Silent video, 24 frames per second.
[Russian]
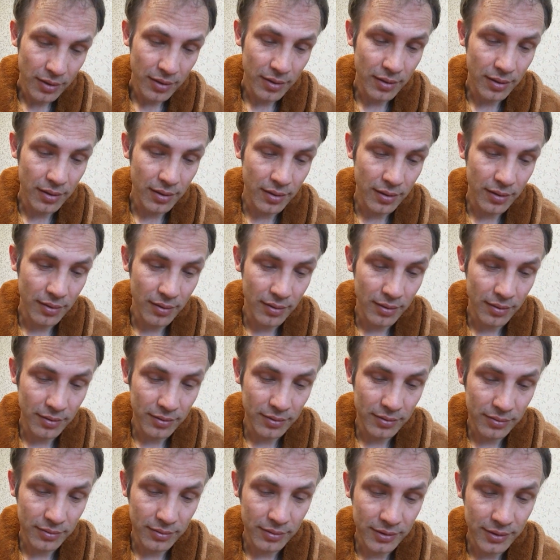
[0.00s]
э,
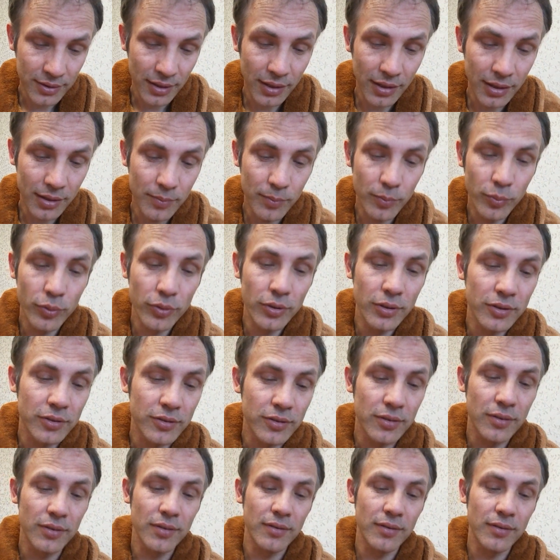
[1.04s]
«Зенит» будет э,